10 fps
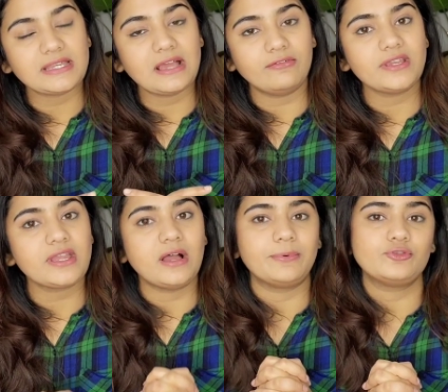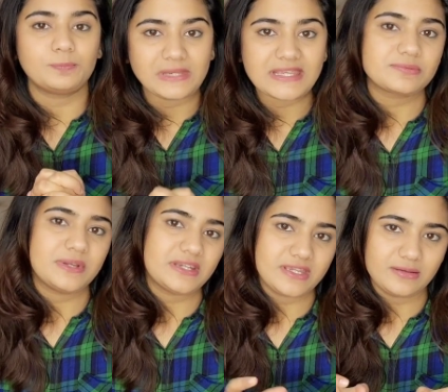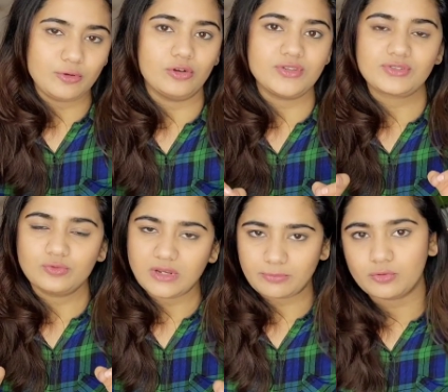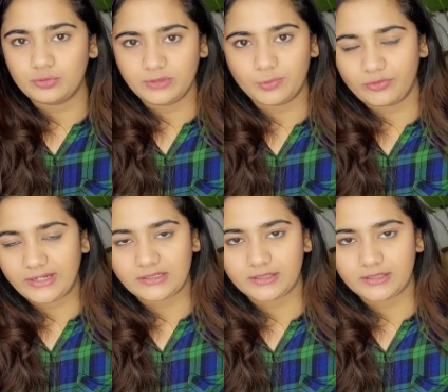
अलावा यहाँ पे जो प्लेसमेंट है ये भी ऑर्डन स्कूल आपको खुद ही प्रोवाइड